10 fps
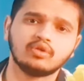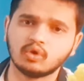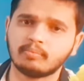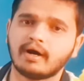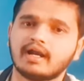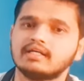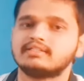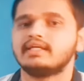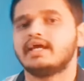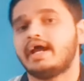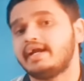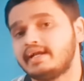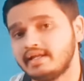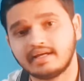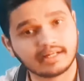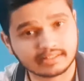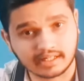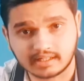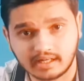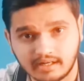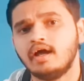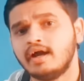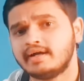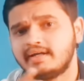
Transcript: दोबारा से एंट्री कर सकता है